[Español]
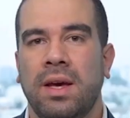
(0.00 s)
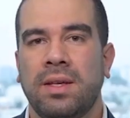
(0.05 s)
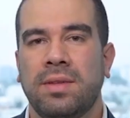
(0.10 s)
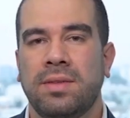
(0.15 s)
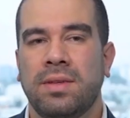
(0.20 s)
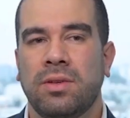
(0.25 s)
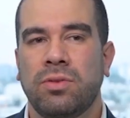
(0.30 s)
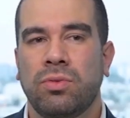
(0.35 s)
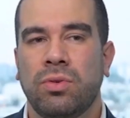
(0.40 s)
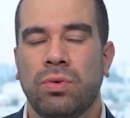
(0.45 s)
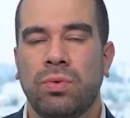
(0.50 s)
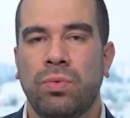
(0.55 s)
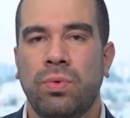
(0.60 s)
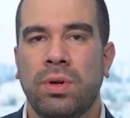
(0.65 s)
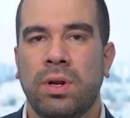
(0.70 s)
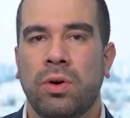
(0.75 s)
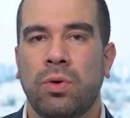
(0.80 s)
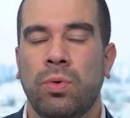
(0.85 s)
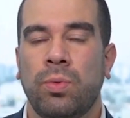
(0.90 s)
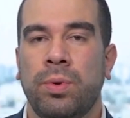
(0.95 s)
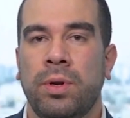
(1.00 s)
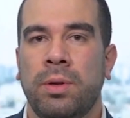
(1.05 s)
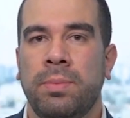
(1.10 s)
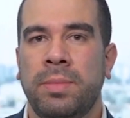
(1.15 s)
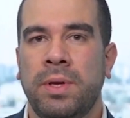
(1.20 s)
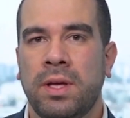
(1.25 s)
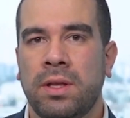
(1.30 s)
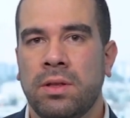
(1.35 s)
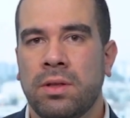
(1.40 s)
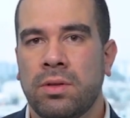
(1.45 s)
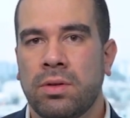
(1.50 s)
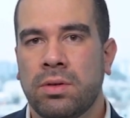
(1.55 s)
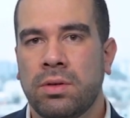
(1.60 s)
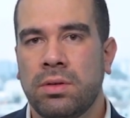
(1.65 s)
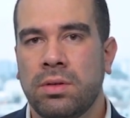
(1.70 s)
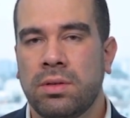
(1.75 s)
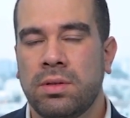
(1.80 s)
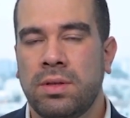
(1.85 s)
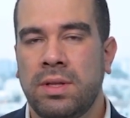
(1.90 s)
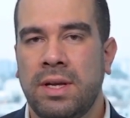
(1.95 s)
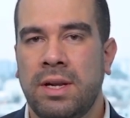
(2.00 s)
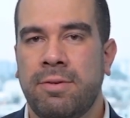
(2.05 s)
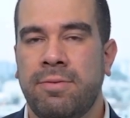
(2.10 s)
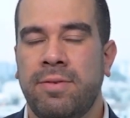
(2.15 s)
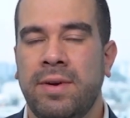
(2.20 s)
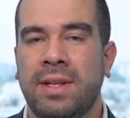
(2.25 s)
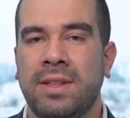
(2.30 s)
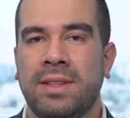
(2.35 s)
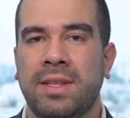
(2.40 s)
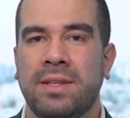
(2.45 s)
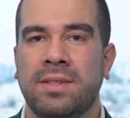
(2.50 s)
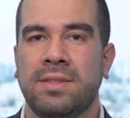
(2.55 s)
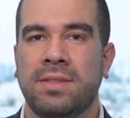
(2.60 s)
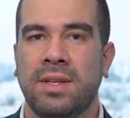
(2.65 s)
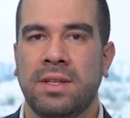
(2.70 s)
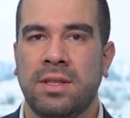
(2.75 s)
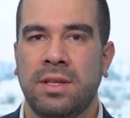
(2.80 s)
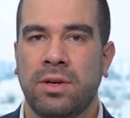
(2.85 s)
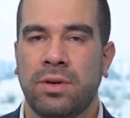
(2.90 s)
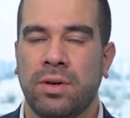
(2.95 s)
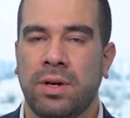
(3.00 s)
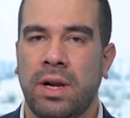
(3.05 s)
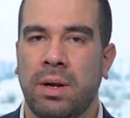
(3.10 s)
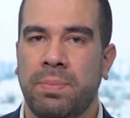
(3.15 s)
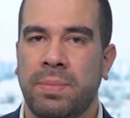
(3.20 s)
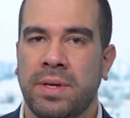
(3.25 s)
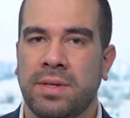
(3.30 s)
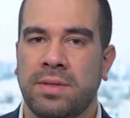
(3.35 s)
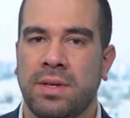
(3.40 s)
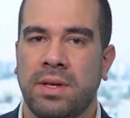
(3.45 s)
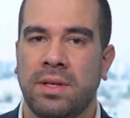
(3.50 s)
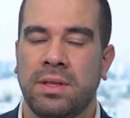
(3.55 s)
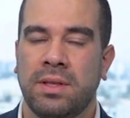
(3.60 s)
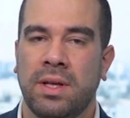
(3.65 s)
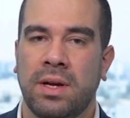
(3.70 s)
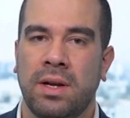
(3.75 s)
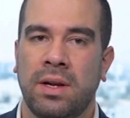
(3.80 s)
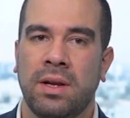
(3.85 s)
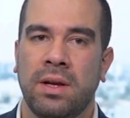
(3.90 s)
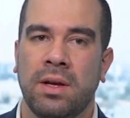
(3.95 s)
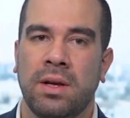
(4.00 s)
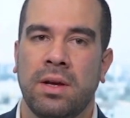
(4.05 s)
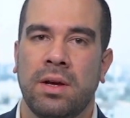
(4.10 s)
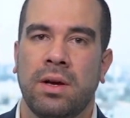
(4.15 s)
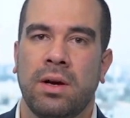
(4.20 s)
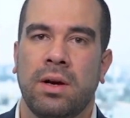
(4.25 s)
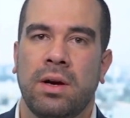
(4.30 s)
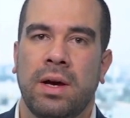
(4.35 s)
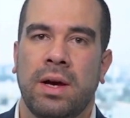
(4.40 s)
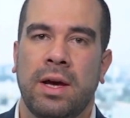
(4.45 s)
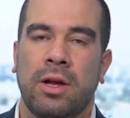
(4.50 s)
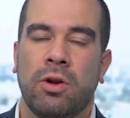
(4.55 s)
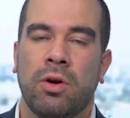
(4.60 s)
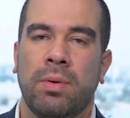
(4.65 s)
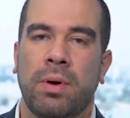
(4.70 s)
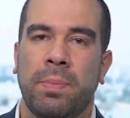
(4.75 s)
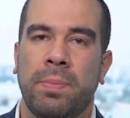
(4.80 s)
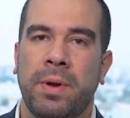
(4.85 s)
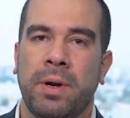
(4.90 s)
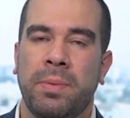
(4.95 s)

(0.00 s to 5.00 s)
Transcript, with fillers: Estas son un recubrimiento del frente estético de la pieza dental que nos va a